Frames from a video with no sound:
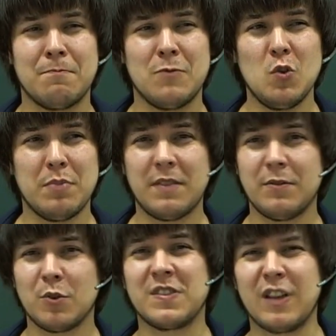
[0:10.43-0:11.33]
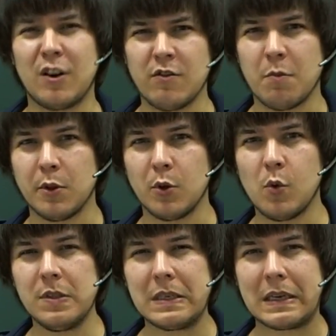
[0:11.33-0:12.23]
ну правда только с второго
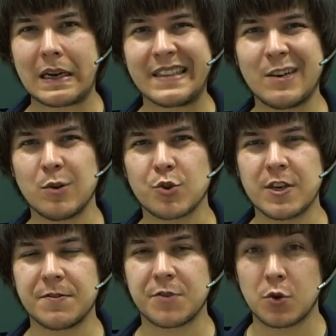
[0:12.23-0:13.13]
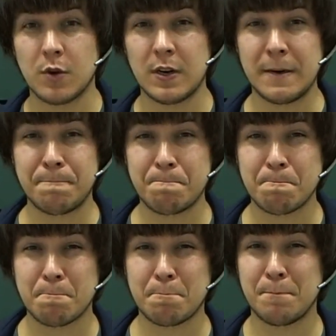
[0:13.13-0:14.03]
полугодия, когда уже в школе
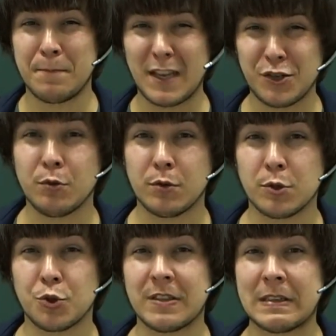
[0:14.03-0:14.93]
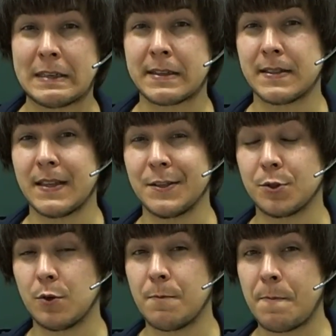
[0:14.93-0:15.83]
начнут изучать электростатику.